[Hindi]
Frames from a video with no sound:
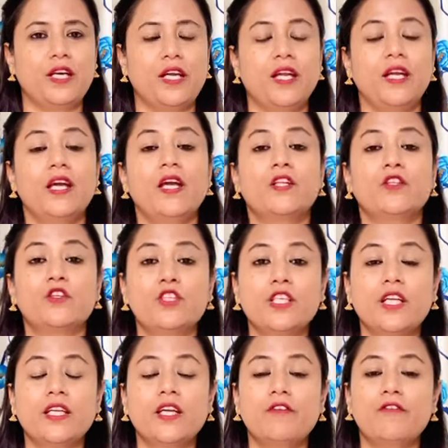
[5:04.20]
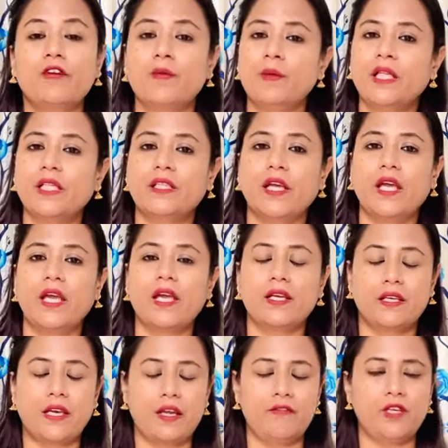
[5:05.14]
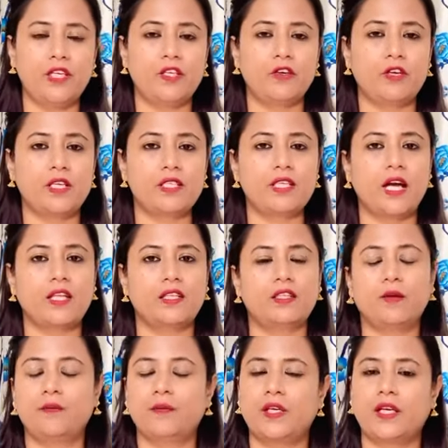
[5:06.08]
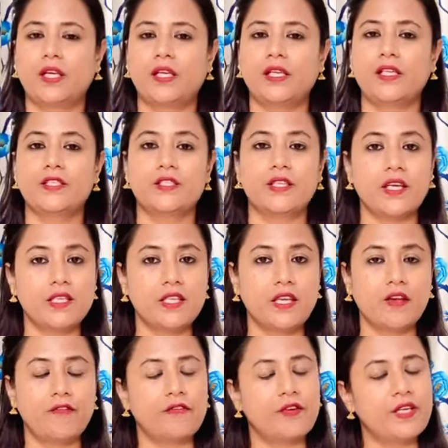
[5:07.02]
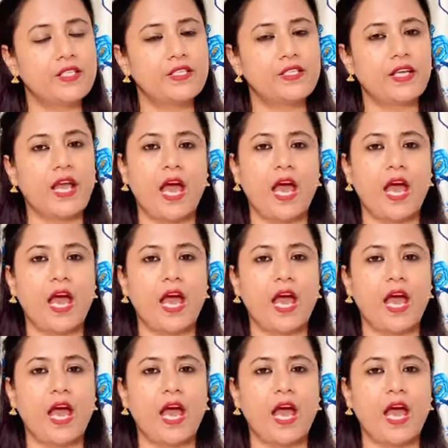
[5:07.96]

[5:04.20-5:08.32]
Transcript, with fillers: करें तो चलिए फिर मिलते हैं एक नई वीडियो के साथ तब तक के लिए स्टे सेफ स्टे